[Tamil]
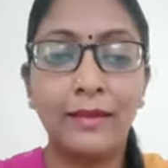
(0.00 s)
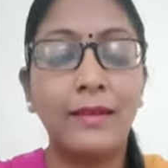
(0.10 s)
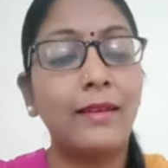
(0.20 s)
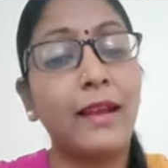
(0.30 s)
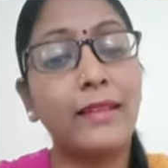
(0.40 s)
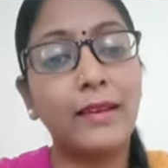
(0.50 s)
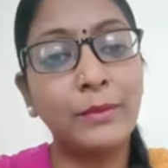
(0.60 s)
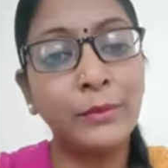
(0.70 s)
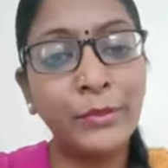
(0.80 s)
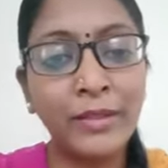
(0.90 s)
அதற்கு
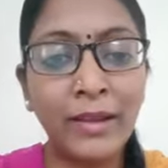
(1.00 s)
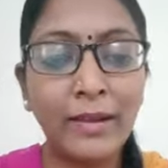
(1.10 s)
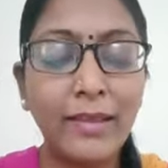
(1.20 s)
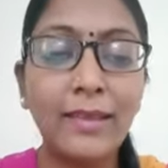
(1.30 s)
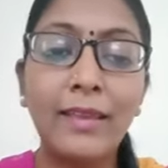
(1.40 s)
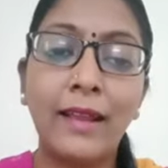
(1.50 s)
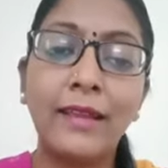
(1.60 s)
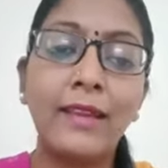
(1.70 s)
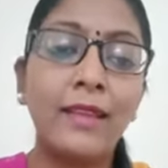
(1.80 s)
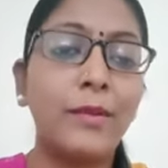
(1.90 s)
முன்னாடி
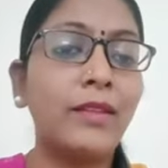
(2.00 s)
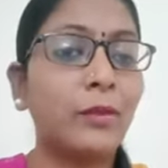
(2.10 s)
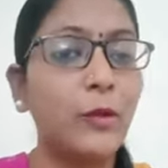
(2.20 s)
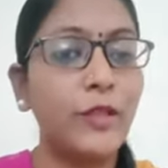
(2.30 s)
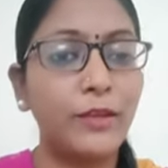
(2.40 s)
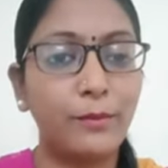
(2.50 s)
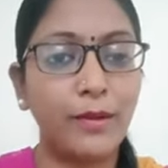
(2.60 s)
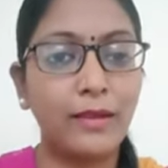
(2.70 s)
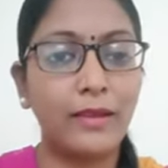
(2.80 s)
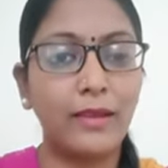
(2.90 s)
கண்டிப்பாக
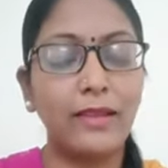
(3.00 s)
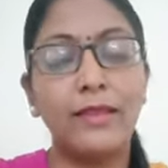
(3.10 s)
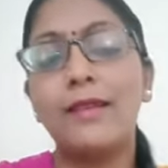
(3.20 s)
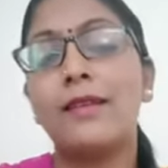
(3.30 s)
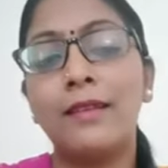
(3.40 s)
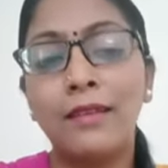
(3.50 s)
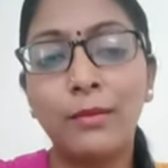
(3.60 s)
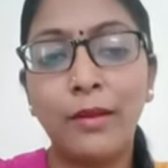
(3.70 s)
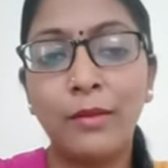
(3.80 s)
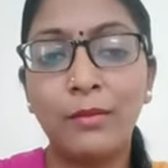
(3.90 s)
சொல்லியிருப்பாங்க நீங்கள் ரெண்டு
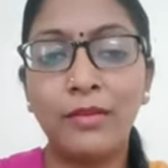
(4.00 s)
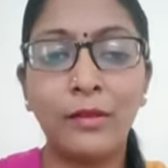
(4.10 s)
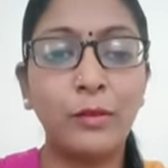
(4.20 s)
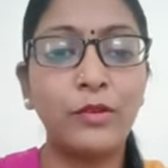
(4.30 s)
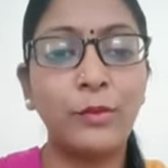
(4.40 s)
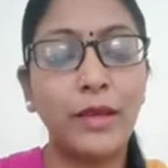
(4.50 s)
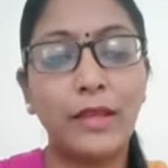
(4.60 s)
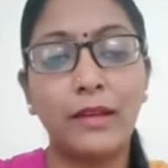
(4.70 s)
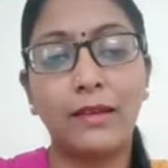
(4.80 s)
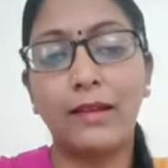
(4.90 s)
பேரும் சந்தோஷமாக
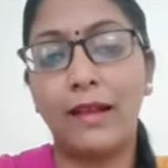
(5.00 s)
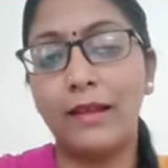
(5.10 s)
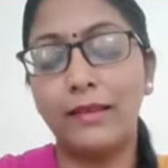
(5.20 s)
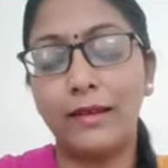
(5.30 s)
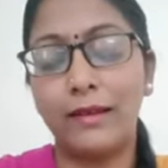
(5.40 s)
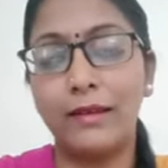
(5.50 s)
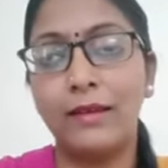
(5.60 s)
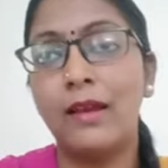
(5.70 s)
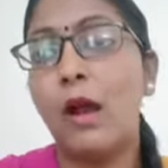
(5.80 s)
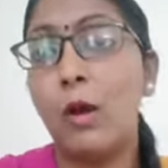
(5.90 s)
இருக்கிற காலத்தில்
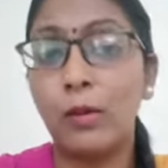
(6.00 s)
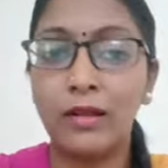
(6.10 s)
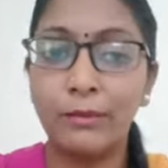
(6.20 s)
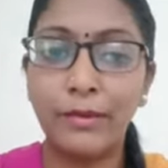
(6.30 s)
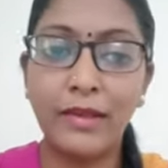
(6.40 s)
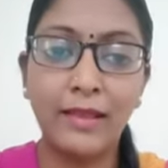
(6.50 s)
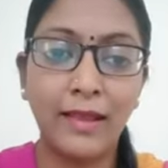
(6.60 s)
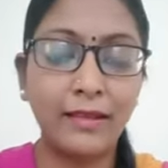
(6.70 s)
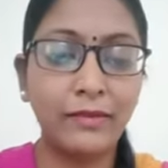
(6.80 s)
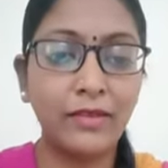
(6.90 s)
அவங்களுக்கு பிடிக்காத
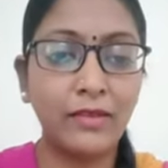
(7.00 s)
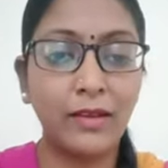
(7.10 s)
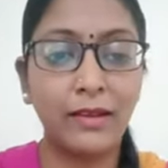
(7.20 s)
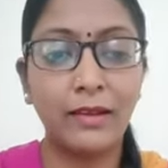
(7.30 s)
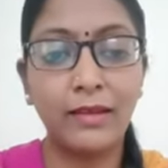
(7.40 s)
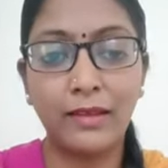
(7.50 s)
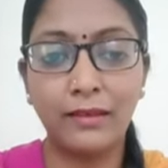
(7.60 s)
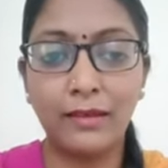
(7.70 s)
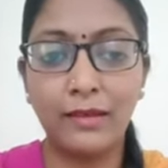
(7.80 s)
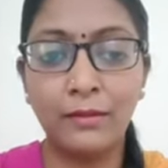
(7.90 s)
விஷயங்களை நீங்கள்
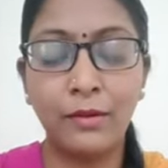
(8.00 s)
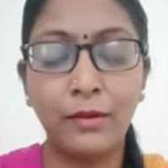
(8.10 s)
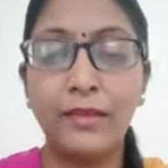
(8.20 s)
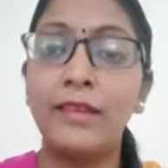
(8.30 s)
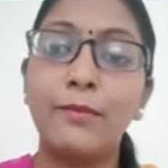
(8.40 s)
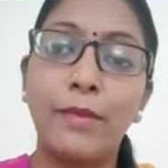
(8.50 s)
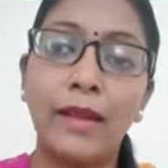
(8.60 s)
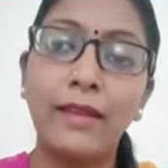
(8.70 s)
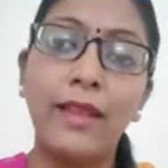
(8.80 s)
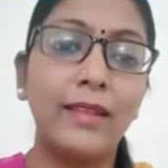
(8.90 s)
செய்யும் பொழுது நீ
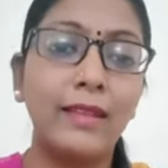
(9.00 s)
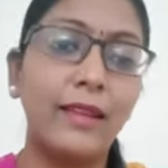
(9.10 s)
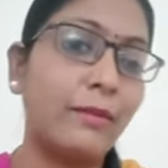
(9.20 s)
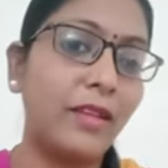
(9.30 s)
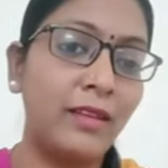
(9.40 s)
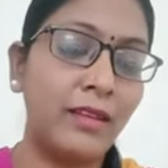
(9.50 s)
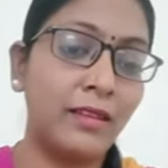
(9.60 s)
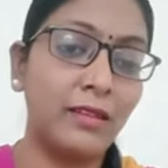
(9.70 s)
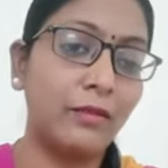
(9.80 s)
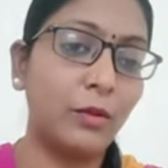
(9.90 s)
பண்ணாத அப்படின்னு
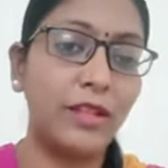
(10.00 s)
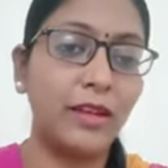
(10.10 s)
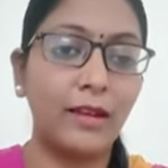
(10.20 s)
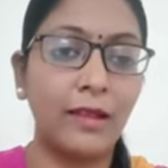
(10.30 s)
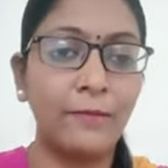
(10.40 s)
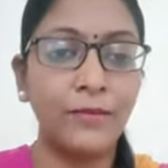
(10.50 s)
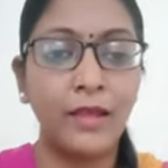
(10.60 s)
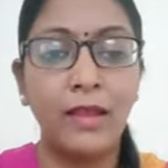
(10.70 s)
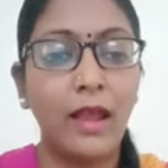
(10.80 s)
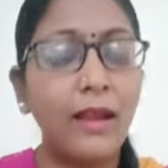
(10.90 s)
சொல்லியிருக்கலாம்
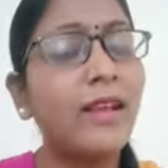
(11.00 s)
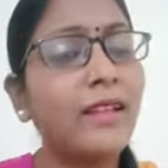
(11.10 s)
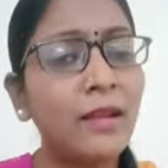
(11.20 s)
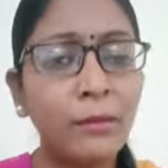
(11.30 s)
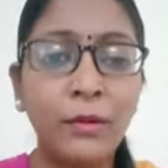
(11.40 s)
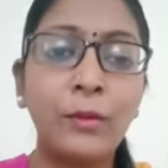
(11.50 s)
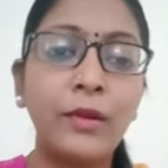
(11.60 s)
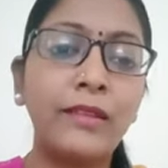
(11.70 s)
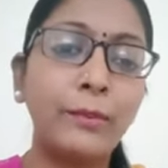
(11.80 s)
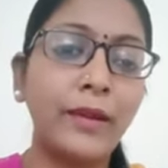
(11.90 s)
ஆனால் அதை நம்ம
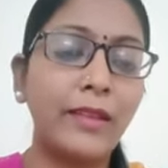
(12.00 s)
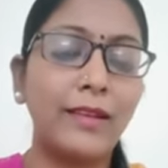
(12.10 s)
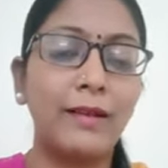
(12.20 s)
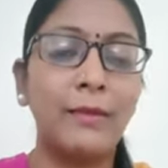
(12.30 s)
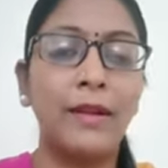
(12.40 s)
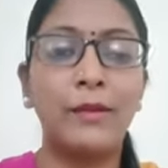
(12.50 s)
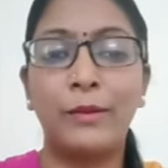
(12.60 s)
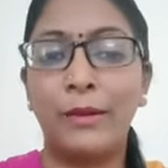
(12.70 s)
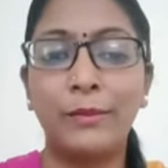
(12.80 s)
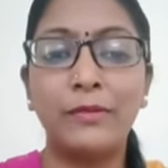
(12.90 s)
நோட்டீஸ் பண்ணியிருக்க மாட்டோம்
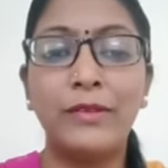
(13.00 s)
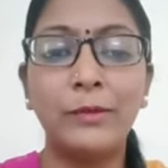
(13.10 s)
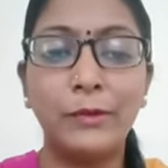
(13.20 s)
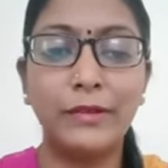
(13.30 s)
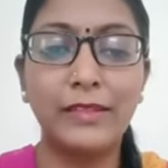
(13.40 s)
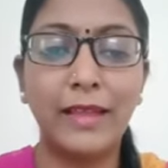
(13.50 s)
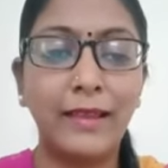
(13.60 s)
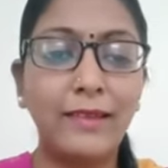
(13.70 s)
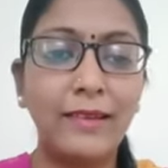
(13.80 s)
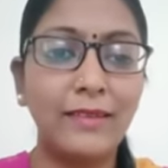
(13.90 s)
நம்ம வந்து ஒரு
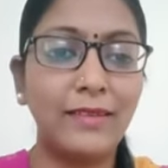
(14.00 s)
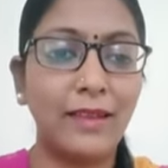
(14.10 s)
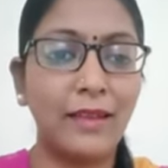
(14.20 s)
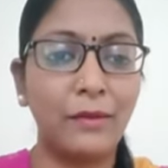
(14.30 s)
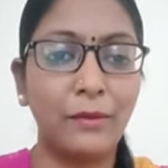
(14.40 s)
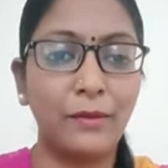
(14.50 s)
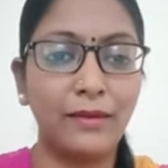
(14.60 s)
சைல்டிஷாக ஒரு